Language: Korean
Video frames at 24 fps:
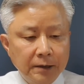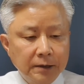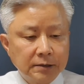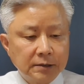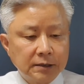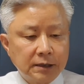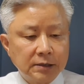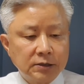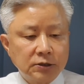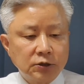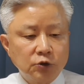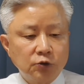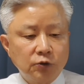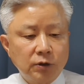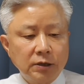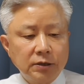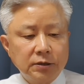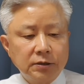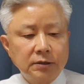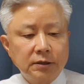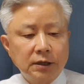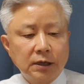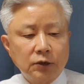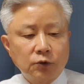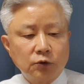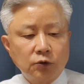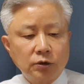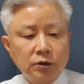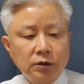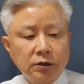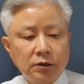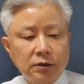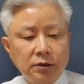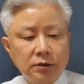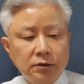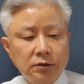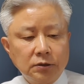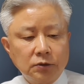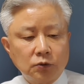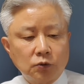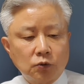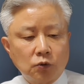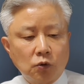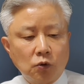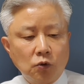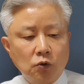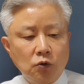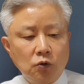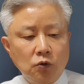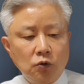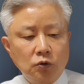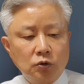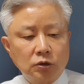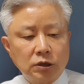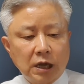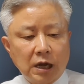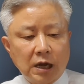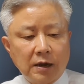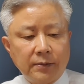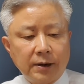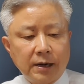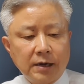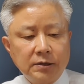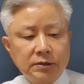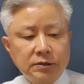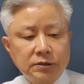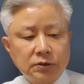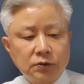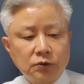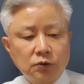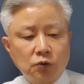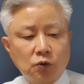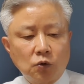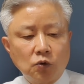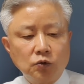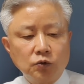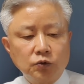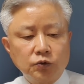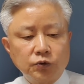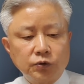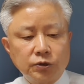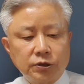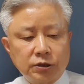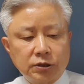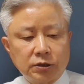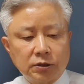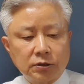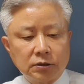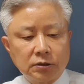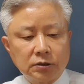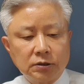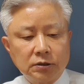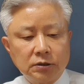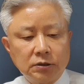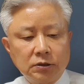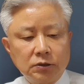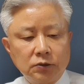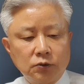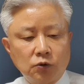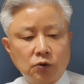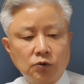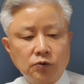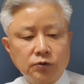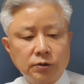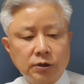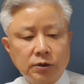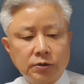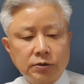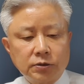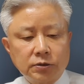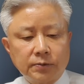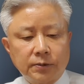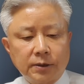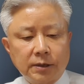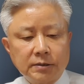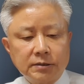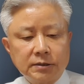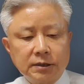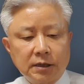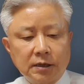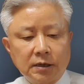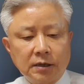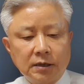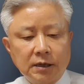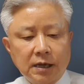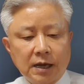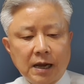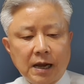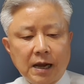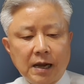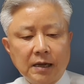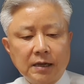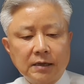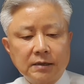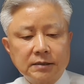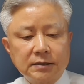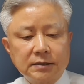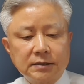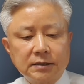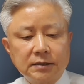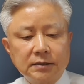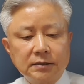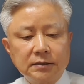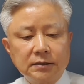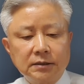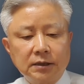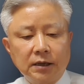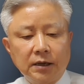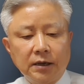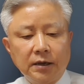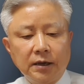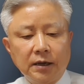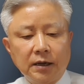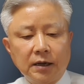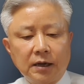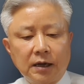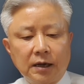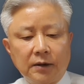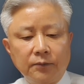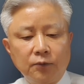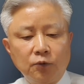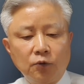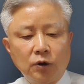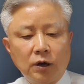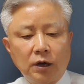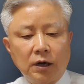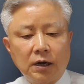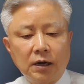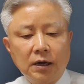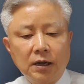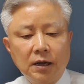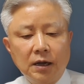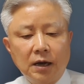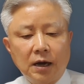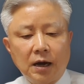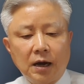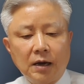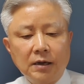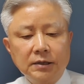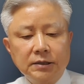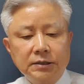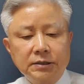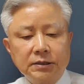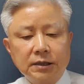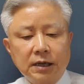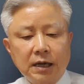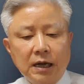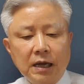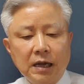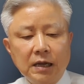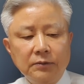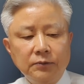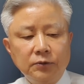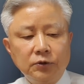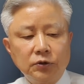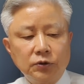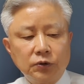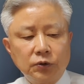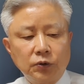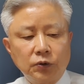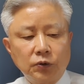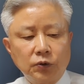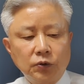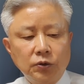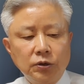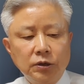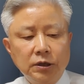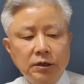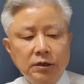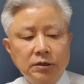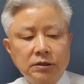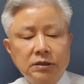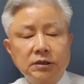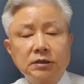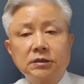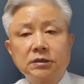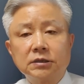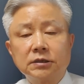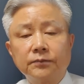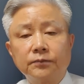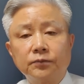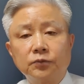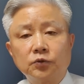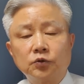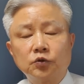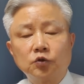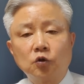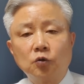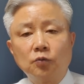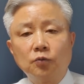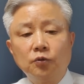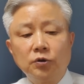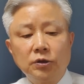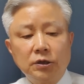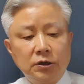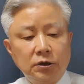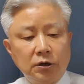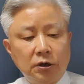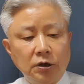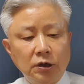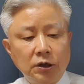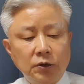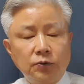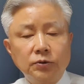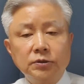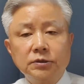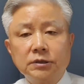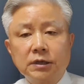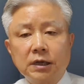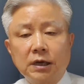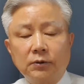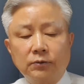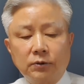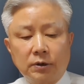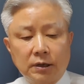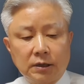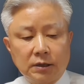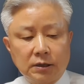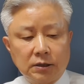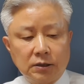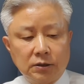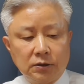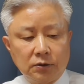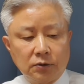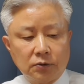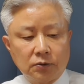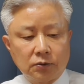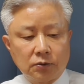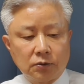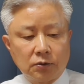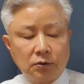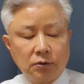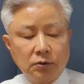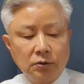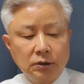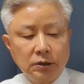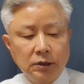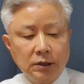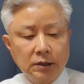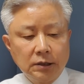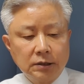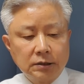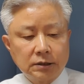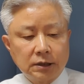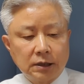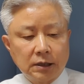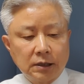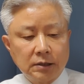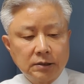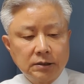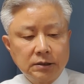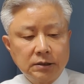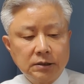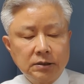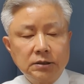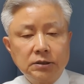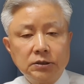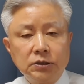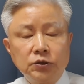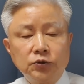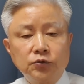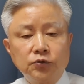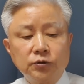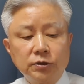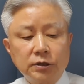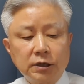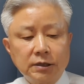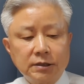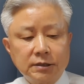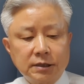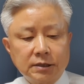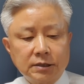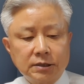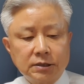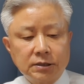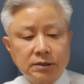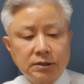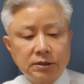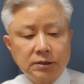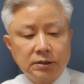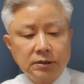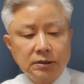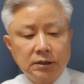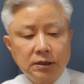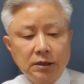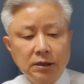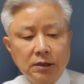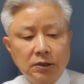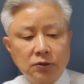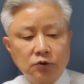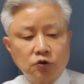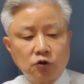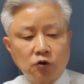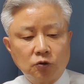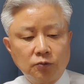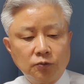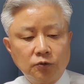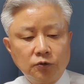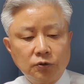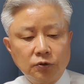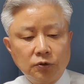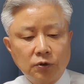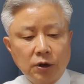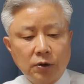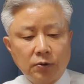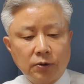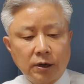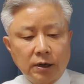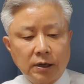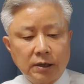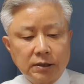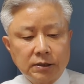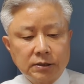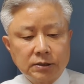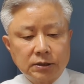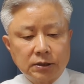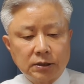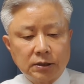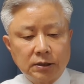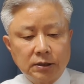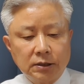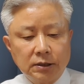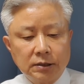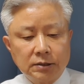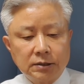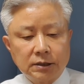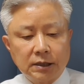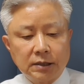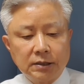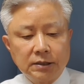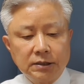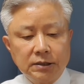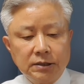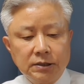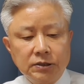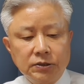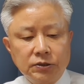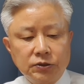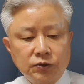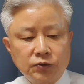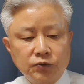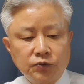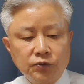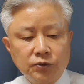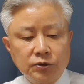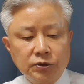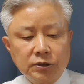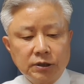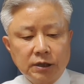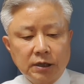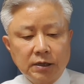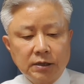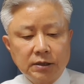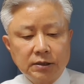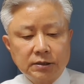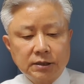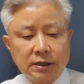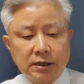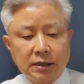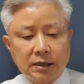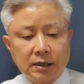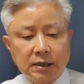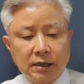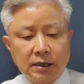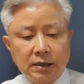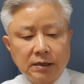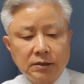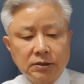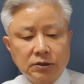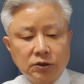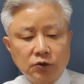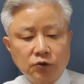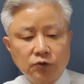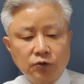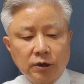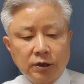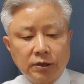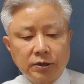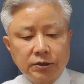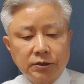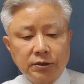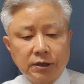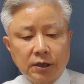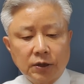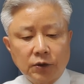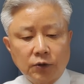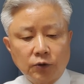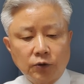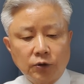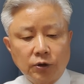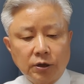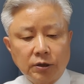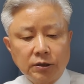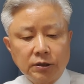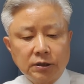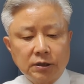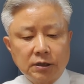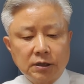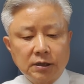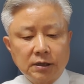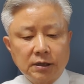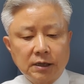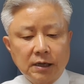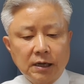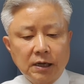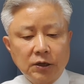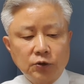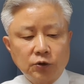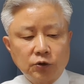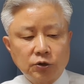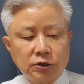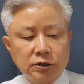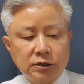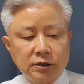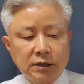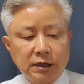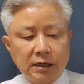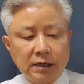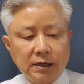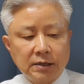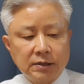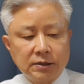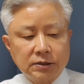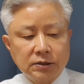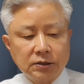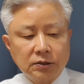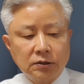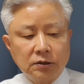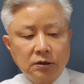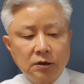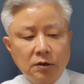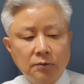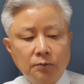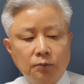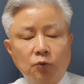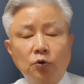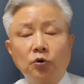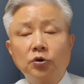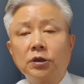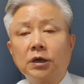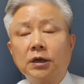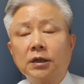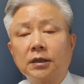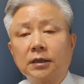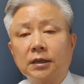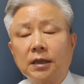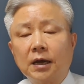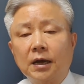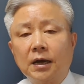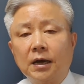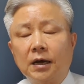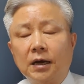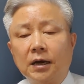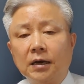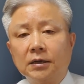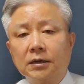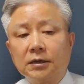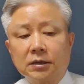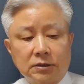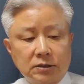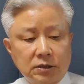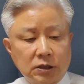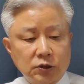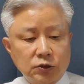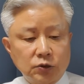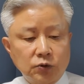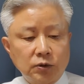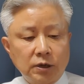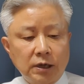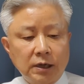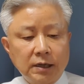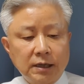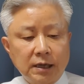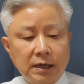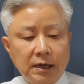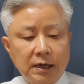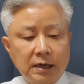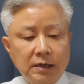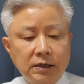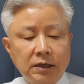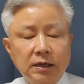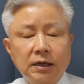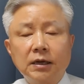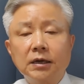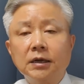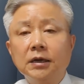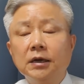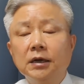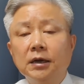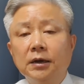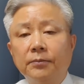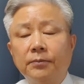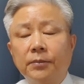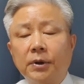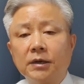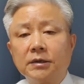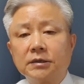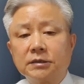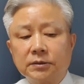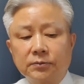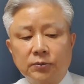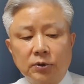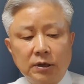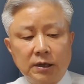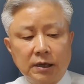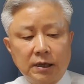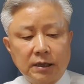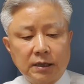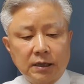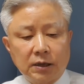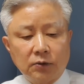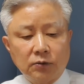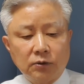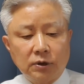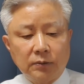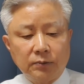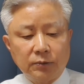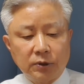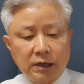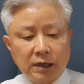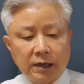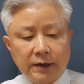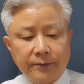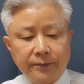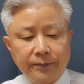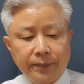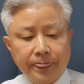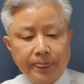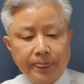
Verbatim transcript: 자, 전두환 전 대통령은 골, 다발성 골수증, 이 골수에서 발생하는 악성 혈액암과 알츠하이머 등으로 직접 조문이 어려운 상황이었고, 자, 이 이순자 이사 측은 조문에 관련해서 자, 이순자 여사가 전두환 전 대통령은 건강이 좋지 않아서 못 왔다, 이렇게 죄송하다, 이렇게 말씀을 했다고 합니다.